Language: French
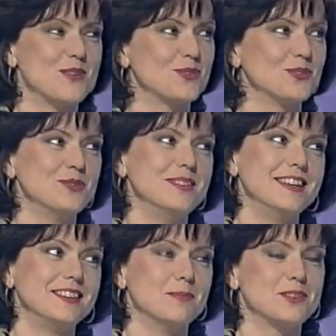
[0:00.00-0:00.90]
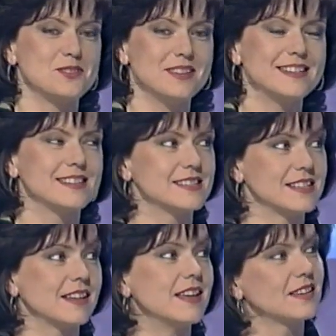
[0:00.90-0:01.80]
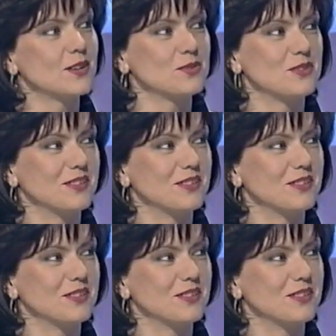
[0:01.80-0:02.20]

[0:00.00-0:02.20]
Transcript: fredonnais dans ma jeunesse, hein, c'est il y a très longtemps.